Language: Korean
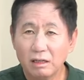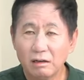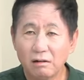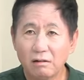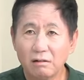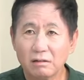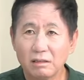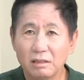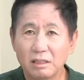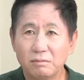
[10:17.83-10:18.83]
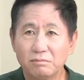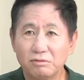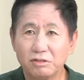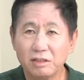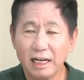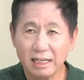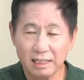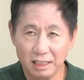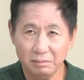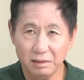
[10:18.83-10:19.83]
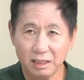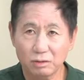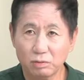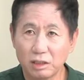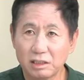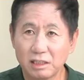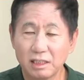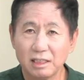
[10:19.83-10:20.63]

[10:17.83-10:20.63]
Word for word: 어, 이게 무슨 행각입니까 도대체.